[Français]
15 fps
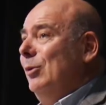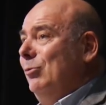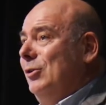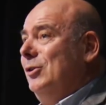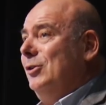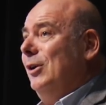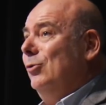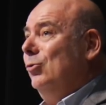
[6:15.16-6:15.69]

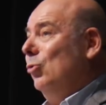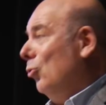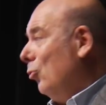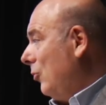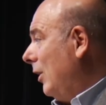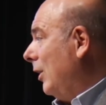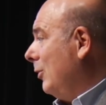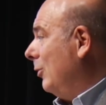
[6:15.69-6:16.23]
puisqu'elle nous
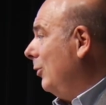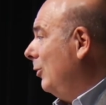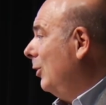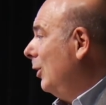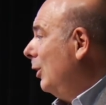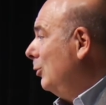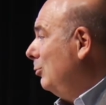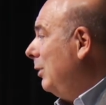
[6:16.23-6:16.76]
consacre
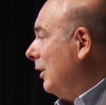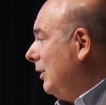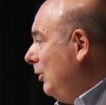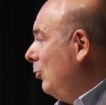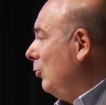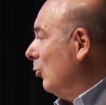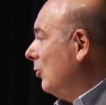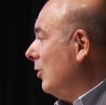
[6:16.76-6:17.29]
une partie
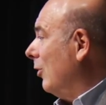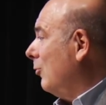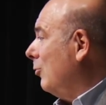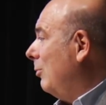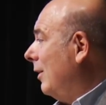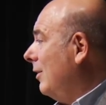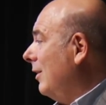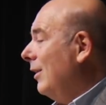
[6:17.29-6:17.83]
de son temps ce
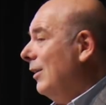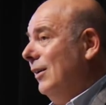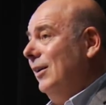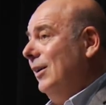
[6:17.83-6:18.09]
matin